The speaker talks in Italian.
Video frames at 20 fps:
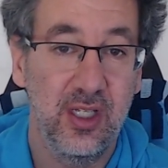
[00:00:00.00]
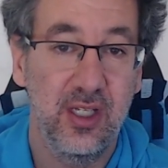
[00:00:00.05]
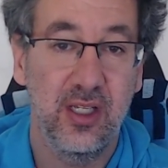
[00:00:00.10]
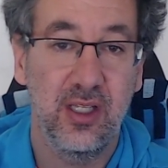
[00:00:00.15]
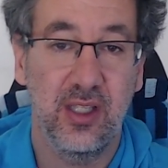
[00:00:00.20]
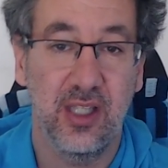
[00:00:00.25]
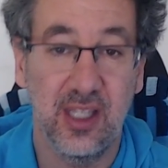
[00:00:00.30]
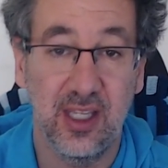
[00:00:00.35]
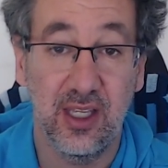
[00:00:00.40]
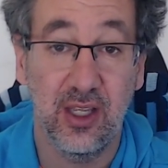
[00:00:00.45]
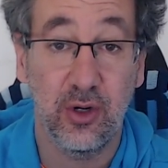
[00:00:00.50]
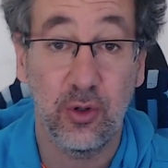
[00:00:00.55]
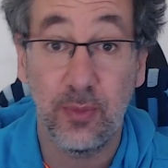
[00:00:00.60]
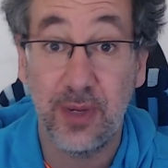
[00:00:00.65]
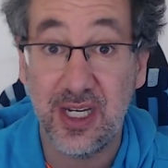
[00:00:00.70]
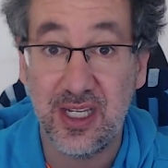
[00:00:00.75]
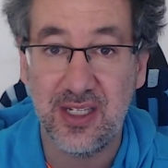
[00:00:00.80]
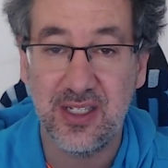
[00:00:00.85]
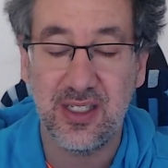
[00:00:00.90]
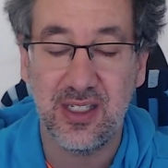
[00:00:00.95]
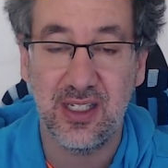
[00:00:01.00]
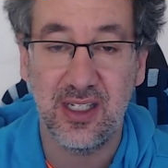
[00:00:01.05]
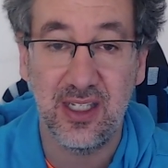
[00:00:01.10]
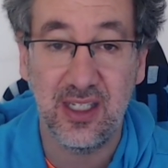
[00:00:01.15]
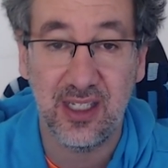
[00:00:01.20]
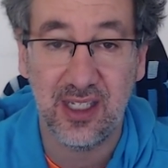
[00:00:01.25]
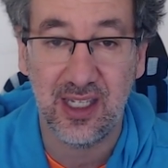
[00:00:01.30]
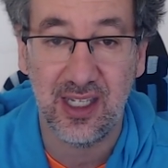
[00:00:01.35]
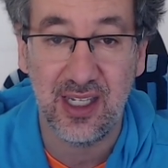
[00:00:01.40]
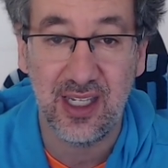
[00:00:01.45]
eh,
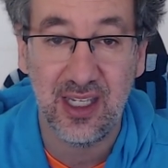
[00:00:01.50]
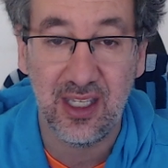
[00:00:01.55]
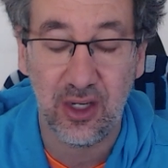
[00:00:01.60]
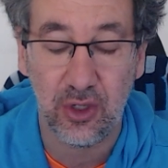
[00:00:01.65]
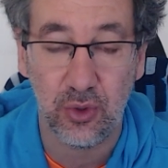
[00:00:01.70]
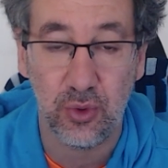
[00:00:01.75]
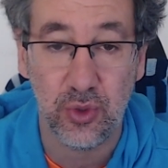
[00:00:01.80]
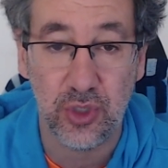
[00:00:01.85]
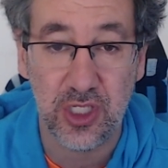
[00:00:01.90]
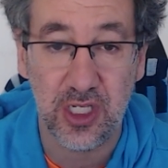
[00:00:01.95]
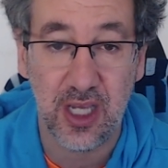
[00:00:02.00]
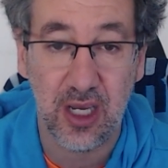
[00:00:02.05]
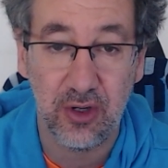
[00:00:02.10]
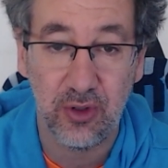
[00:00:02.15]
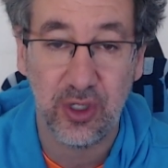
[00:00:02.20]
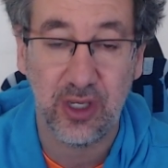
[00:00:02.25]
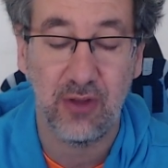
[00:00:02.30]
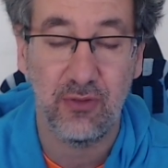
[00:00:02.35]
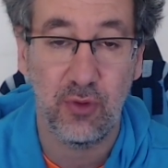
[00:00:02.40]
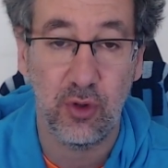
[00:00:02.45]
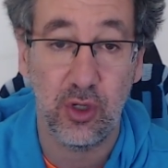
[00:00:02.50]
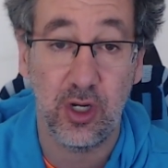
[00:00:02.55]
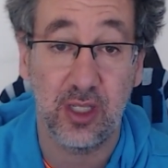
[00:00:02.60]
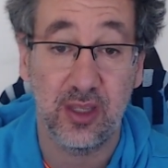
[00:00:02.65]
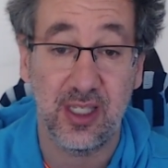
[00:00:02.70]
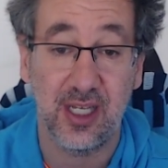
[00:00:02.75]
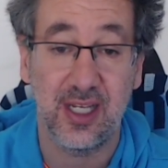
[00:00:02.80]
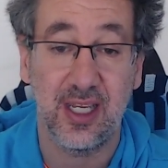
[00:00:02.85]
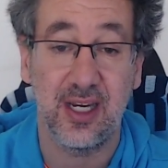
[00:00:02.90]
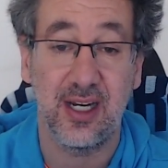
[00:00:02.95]
romanisti che rosicano e che vogliono
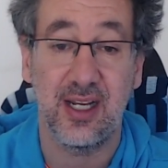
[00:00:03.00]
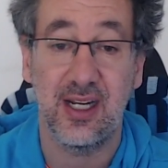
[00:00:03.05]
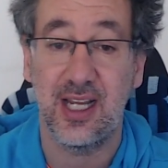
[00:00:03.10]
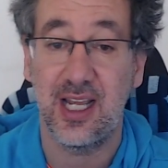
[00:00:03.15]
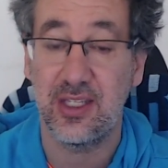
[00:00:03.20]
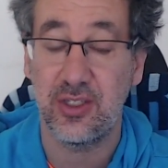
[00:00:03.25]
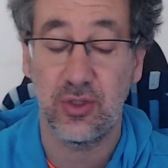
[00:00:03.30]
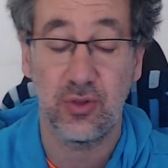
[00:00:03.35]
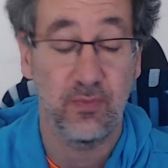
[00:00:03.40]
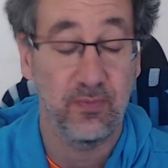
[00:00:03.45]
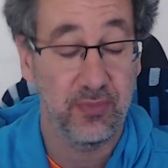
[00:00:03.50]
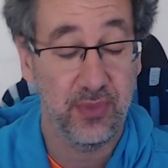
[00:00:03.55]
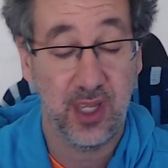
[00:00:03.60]
attaccare la Lazio.